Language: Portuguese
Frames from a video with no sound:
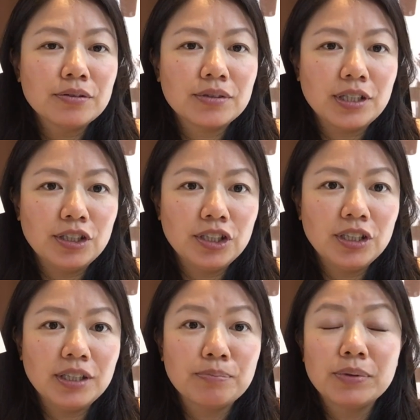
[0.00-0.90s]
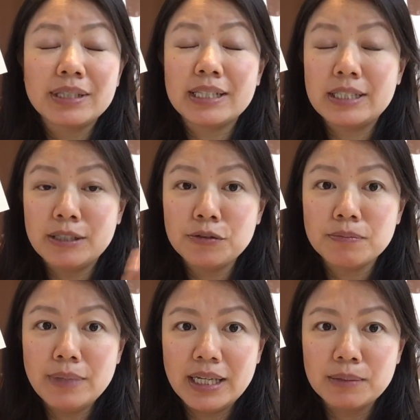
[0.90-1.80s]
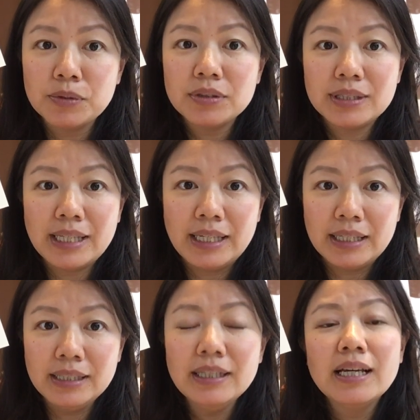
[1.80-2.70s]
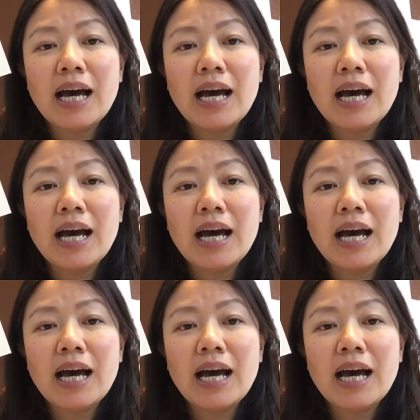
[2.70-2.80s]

sucedida porque seus membros têm